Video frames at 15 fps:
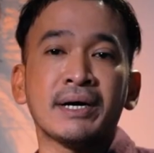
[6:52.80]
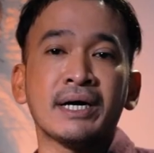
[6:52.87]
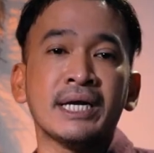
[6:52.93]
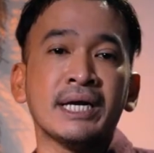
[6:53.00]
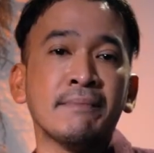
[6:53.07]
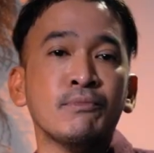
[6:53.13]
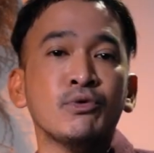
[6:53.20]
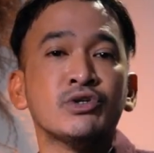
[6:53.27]

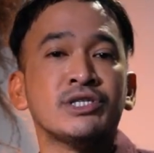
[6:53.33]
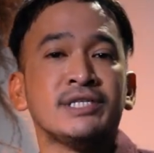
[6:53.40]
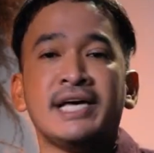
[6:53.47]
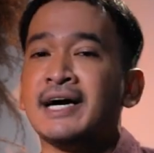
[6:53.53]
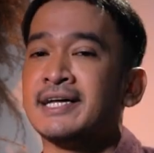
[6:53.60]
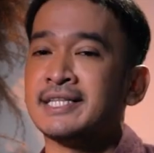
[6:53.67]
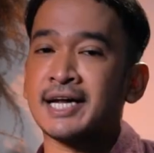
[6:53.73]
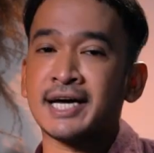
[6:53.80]
penebus
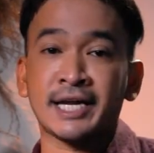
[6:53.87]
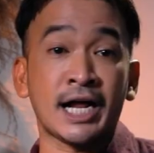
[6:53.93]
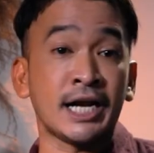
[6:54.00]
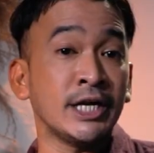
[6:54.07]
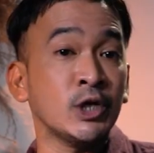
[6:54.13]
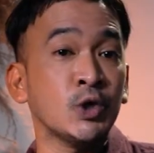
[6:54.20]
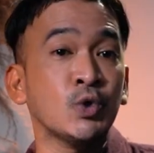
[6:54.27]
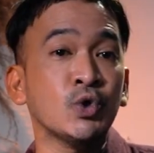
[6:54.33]
yang terkenal
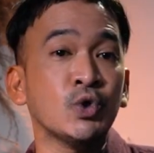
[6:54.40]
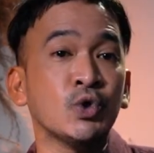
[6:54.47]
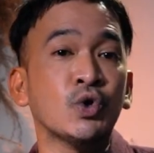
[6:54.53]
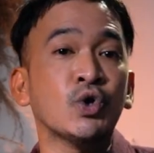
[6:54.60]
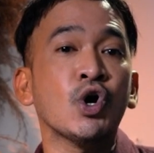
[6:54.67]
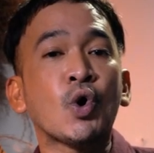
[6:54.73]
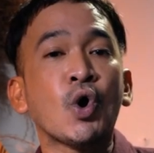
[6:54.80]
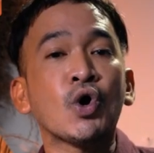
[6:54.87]
di
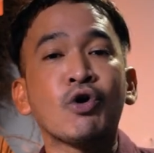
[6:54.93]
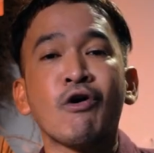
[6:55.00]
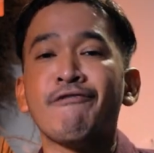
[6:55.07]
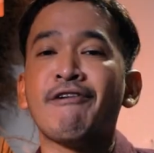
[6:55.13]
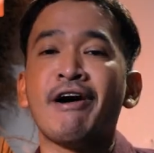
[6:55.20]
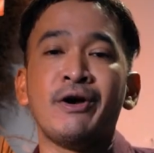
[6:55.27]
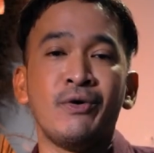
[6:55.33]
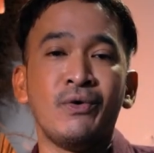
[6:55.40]
Gunung
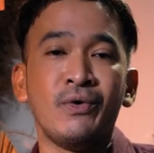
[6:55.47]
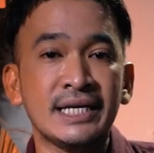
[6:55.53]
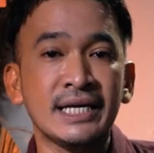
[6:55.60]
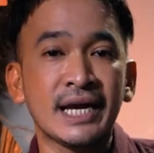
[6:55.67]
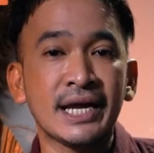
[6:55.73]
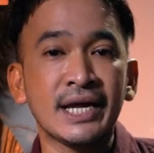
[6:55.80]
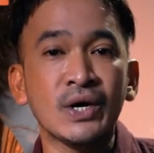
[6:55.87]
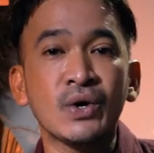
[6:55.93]
Corcovado
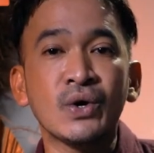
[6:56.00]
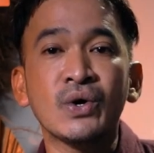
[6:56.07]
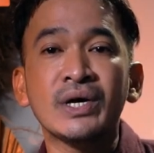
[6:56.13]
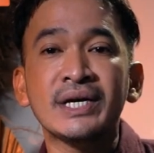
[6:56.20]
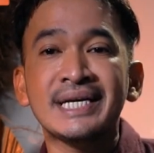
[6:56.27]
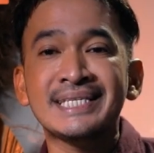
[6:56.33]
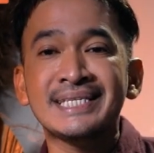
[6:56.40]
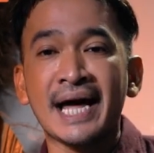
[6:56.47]
di Rio
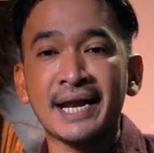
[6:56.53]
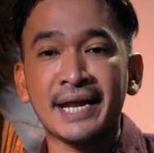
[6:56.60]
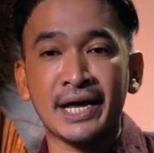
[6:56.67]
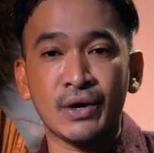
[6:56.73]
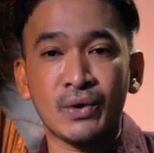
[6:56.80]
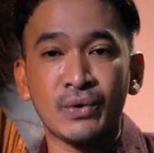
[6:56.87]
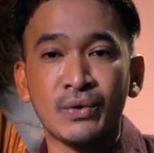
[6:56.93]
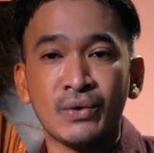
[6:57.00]
de
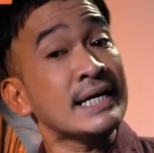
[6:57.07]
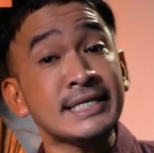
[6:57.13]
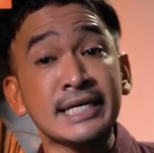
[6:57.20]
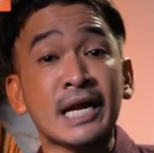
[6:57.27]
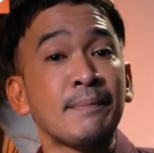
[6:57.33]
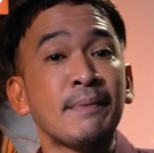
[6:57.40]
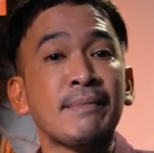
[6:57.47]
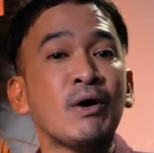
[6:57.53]
Janeiro.
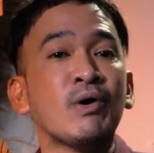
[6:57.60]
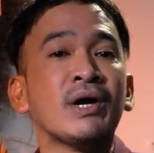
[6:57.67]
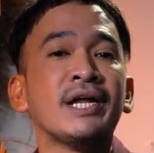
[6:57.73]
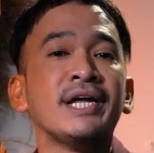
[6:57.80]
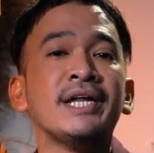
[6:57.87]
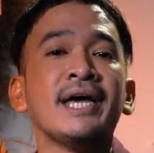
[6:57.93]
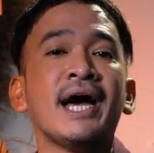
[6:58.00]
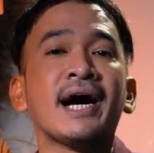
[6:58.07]
Rencana pembangunan
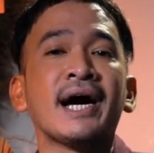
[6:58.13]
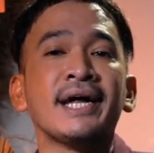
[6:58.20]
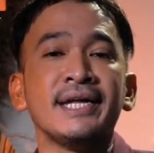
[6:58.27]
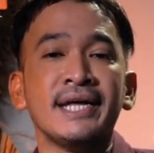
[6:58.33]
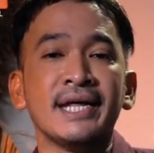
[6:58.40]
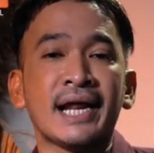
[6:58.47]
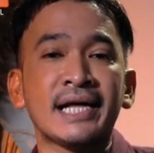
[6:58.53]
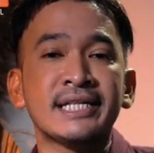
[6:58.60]
ini akan
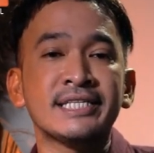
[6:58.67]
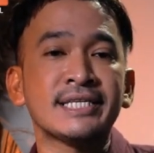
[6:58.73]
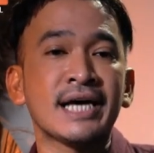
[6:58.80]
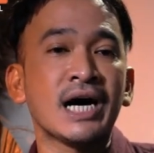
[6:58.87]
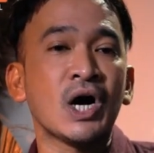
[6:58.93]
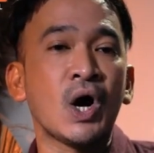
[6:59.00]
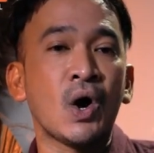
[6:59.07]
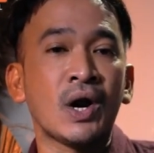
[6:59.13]

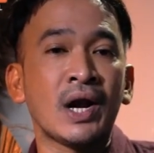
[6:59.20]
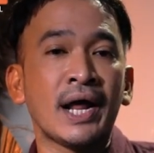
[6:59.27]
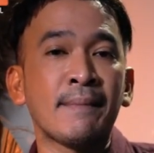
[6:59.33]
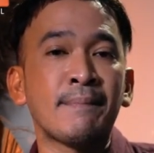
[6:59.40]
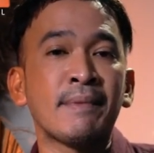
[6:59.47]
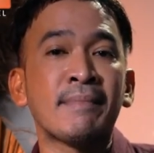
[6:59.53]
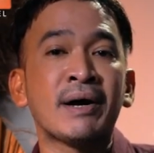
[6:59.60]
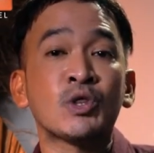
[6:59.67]
dirancang oleh
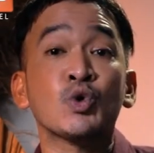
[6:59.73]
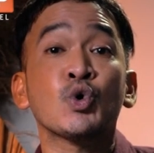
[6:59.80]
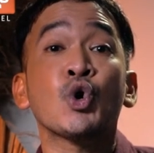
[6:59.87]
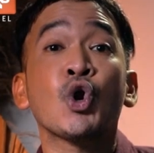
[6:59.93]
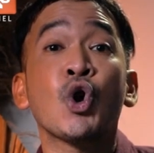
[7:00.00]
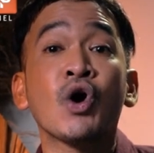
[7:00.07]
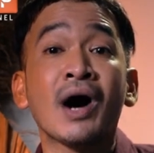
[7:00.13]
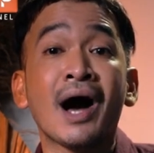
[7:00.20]

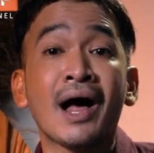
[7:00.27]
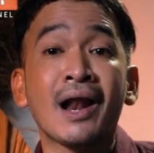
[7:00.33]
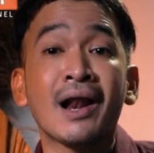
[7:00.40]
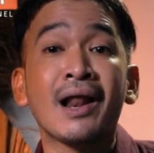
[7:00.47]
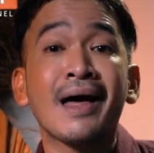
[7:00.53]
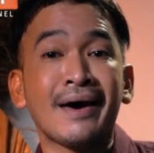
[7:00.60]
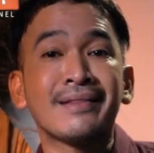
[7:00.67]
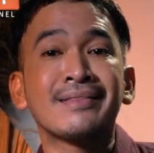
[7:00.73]
pematung
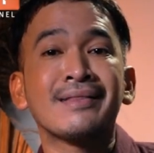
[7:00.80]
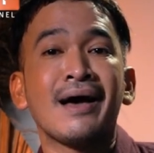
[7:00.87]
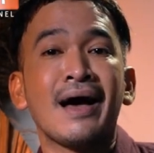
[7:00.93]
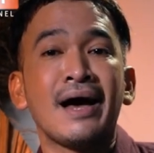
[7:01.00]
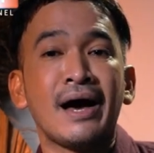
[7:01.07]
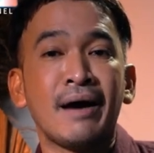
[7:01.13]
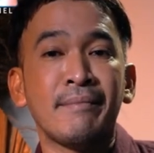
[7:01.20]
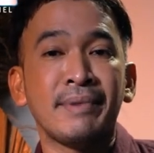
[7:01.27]
lokal Ed
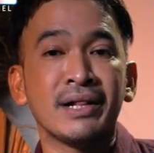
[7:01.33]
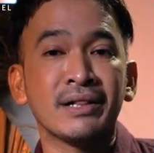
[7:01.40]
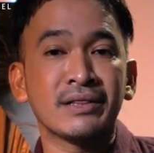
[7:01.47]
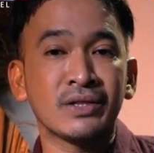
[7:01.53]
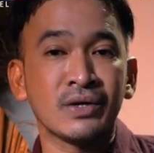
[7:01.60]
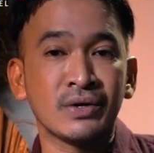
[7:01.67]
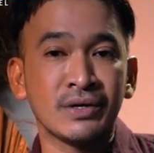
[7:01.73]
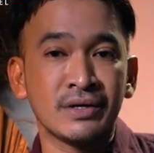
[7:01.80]

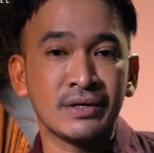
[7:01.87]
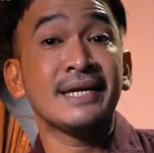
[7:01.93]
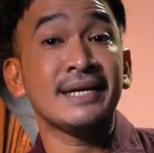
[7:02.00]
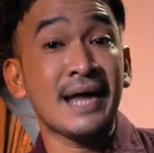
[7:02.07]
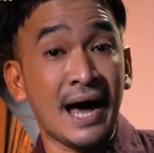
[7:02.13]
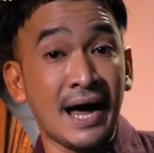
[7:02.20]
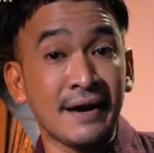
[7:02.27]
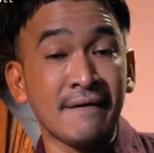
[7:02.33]
Hamilton
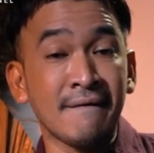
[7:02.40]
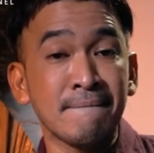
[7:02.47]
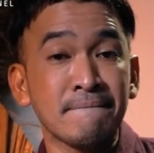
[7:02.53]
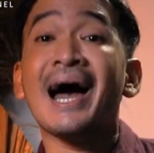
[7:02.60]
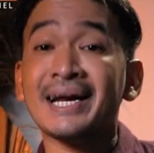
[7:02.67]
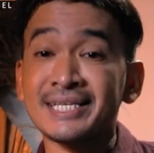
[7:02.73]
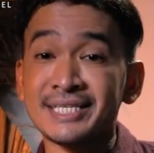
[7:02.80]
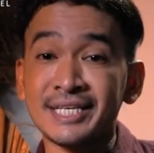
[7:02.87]
dan
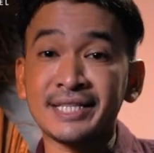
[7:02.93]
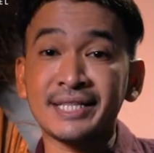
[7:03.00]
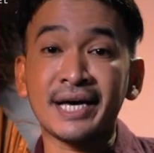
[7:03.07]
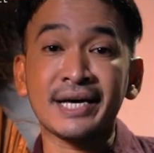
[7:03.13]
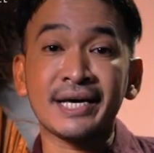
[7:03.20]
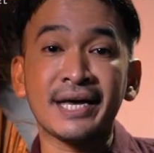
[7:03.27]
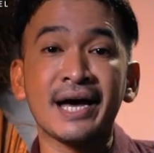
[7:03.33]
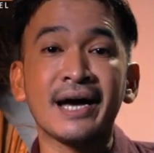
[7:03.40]

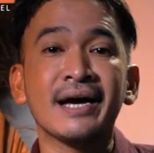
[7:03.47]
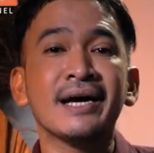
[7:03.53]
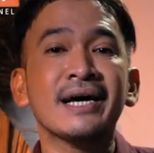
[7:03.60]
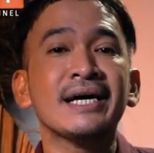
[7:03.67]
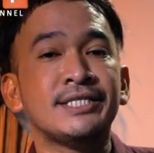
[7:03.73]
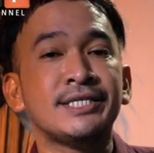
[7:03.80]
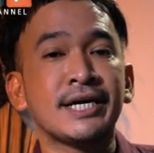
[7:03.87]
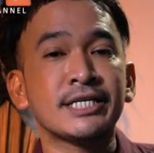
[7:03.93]
arsiteknya
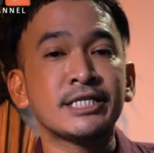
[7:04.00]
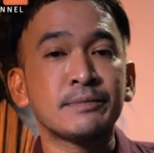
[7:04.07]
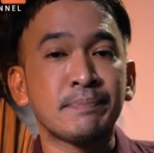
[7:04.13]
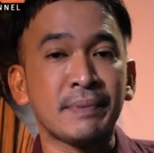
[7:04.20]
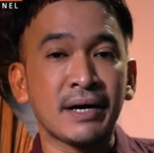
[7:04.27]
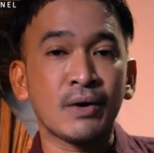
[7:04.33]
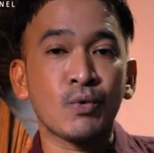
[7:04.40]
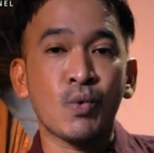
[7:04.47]

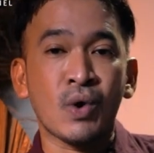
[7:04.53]
Jasper